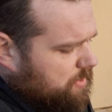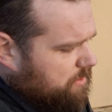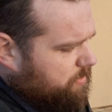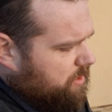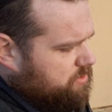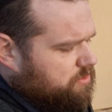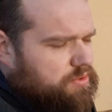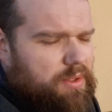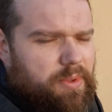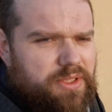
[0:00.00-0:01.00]
nadmiar
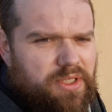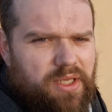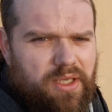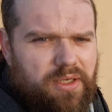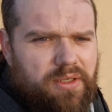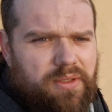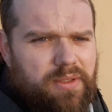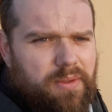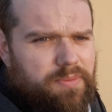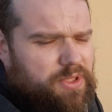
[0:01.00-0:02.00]
azotu nie będzie jej
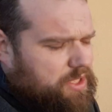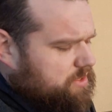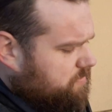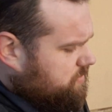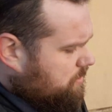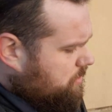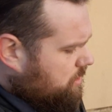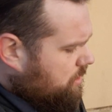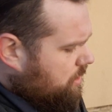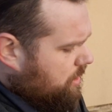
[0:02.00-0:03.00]
y, przeszkadzał
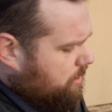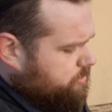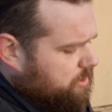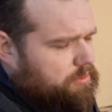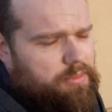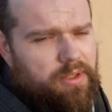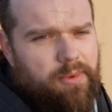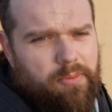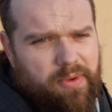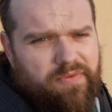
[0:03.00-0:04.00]
ziemi, a przynajmniej będę
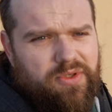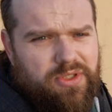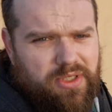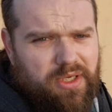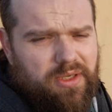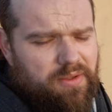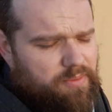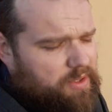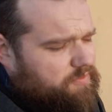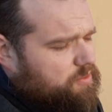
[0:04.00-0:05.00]
miał pewność, że
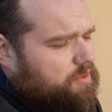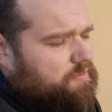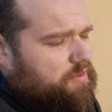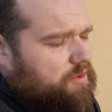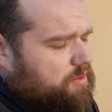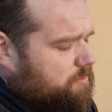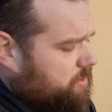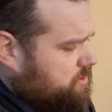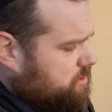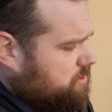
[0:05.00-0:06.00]
prawidłowo
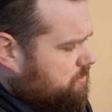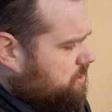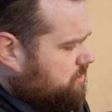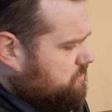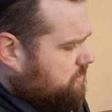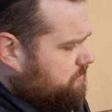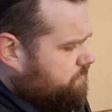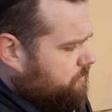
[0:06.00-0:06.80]
będzie sobie rosła.